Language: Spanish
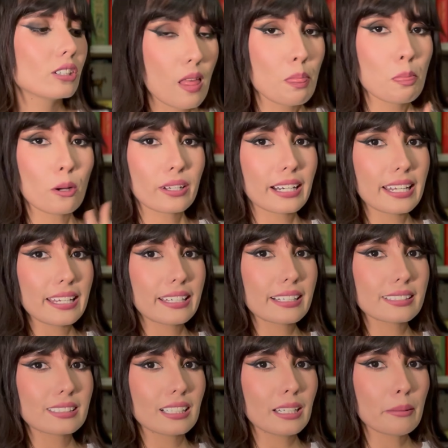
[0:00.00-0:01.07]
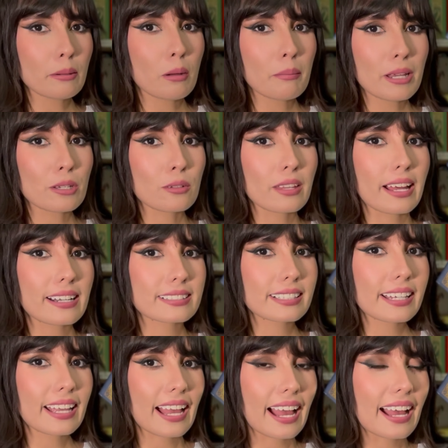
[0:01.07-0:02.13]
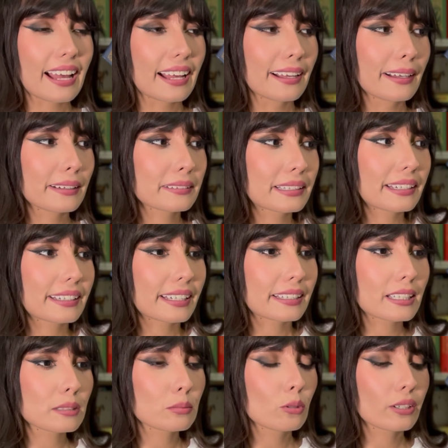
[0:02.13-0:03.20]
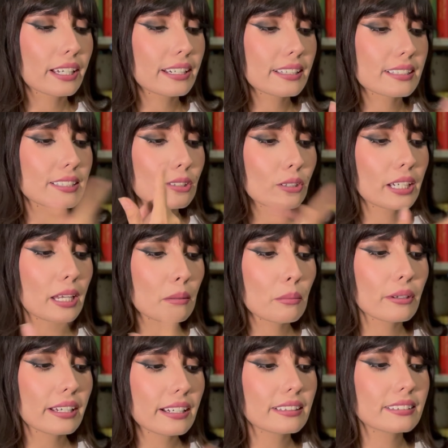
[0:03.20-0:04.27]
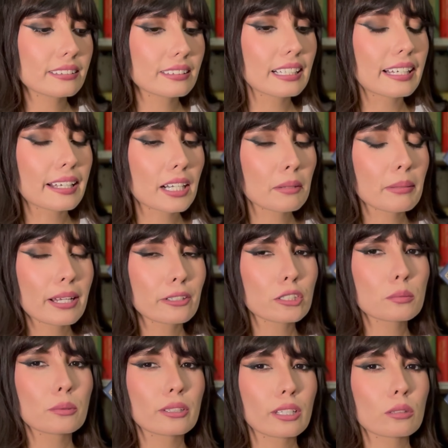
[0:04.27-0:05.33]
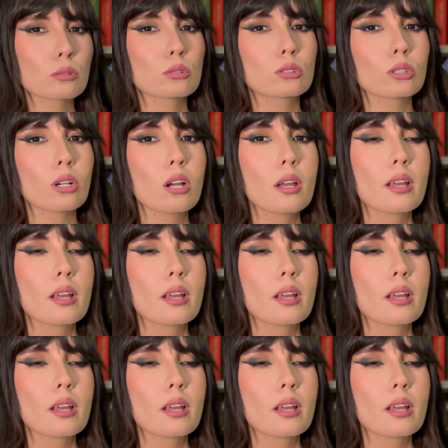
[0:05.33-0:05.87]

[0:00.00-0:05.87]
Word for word: No creí que este libro me ayudase a, de que desbloquear y decir, ok, voy a leer varios porque justo